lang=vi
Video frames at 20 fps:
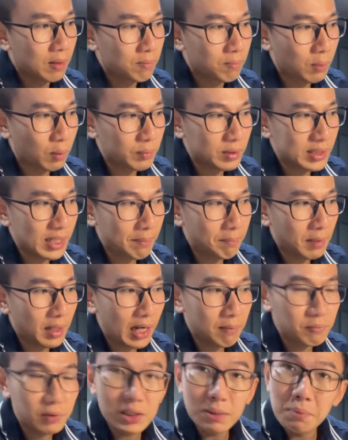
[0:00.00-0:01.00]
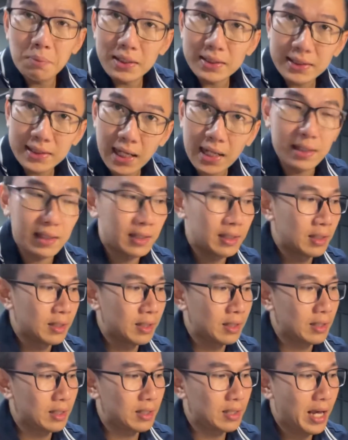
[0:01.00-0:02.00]
100 gram súp lơ xanh
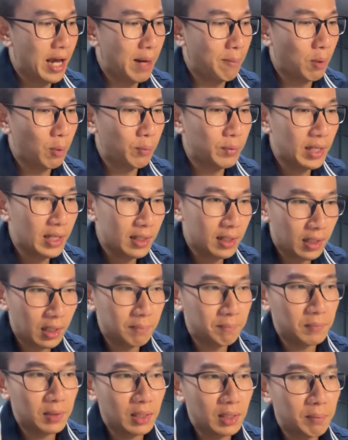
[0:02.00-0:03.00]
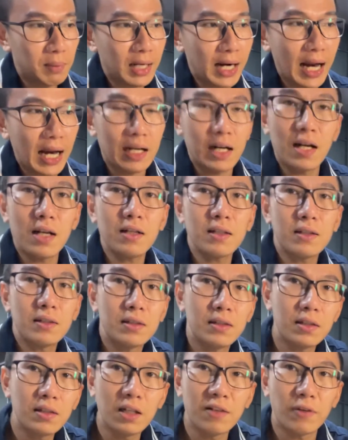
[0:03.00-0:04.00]
và một chén cơm thì bữa ăn đó
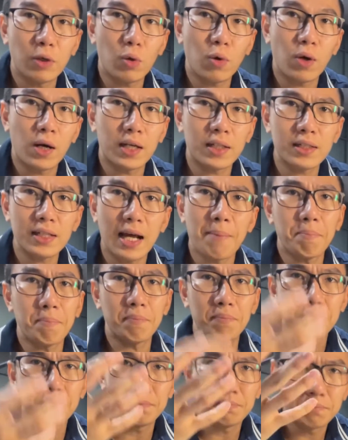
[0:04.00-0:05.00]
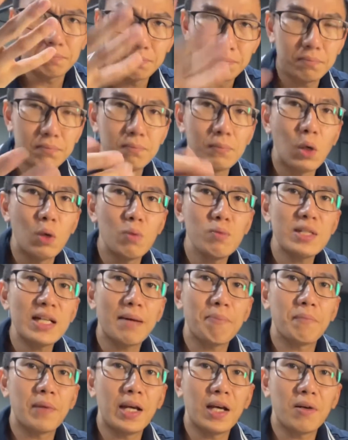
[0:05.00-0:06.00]
nó rơi vào khoảng tầm
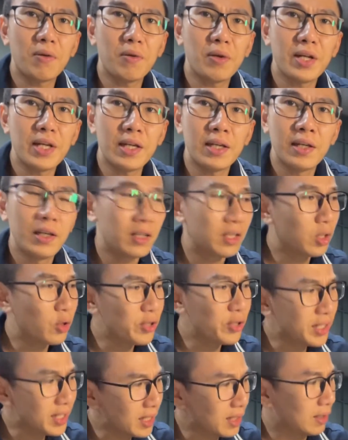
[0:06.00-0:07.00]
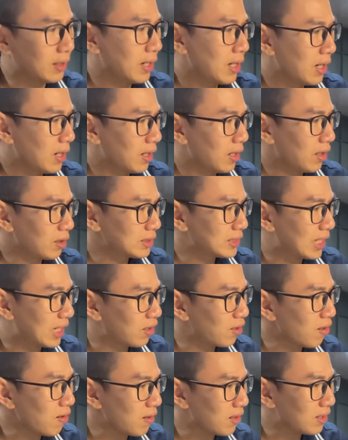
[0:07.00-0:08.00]
400 calorie tuy nhiên nó sẽ
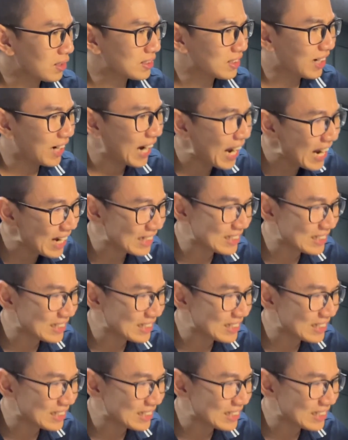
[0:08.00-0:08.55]
rất khác